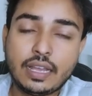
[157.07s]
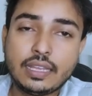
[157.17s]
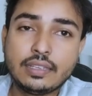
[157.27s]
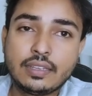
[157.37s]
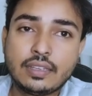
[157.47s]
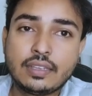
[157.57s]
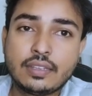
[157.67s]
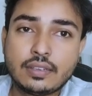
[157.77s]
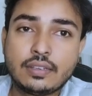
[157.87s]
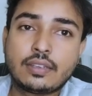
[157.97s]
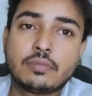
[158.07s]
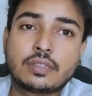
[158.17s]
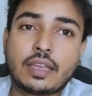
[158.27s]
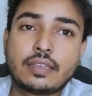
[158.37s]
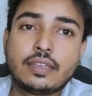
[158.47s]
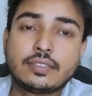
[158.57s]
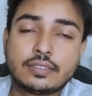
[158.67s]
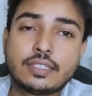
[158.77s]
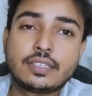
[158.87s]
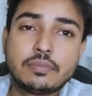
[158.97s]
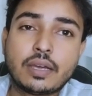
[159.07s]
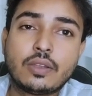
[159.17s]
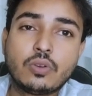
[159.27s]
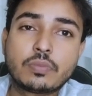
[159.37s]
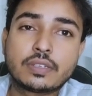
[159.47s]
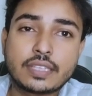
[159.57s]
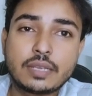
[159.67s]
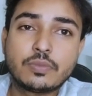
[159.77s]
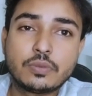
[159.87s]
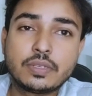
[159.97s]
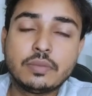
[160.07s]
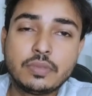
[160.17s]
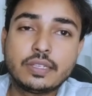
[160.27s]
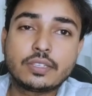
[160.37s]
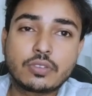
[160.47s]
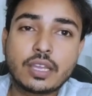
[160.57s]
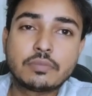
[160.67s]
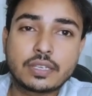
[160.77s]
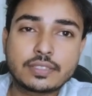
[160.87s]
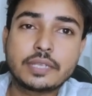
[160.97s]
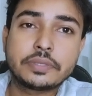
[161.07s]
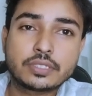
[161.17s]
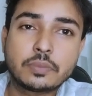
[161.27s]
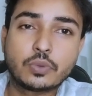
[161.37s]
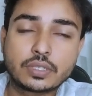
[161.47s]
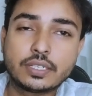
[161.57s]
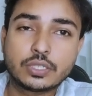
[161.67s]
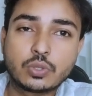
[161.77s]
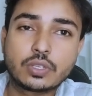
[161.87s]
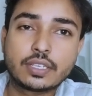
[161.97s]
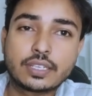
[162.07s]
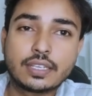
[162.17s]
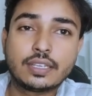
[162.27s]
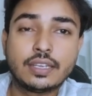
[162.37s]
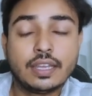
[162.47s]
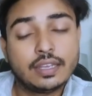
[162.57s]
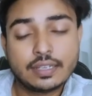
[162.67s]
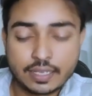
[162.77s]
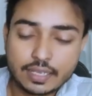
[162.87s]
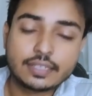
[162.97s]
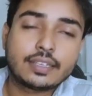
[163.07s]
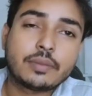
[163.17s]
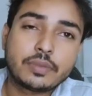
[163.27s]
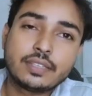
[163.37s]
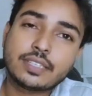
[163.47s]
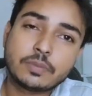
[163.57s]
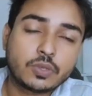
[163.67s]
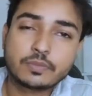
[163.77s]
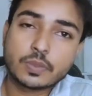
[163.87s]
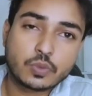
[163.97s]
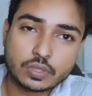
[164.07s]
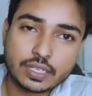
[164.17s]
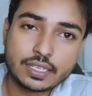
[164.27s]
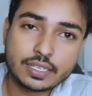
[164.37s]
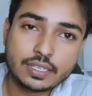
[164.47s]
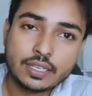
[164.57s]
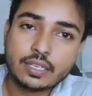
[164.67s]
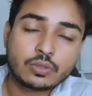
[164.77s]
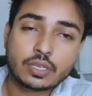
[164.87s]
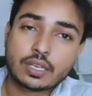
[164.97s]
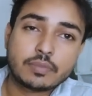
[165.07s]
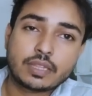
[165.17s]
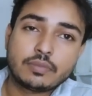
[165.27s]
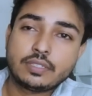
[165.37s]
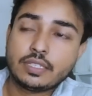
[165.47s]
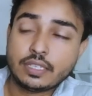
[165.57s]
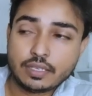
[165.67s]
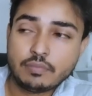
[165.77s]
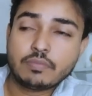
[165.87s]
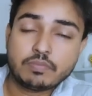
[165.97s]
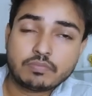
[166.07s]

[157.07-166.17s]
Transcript: आए लेकिन बताइए जैसे कि मान लो खेसारी पोन भैया मिल गया तो क्या हम खेसारी भैया सपोर्ट करना छोड़ देंगे करेंगे अपने हिसाब से हम सपोर्ट करेंगे तो एक मतलब ये नहीं है कि हम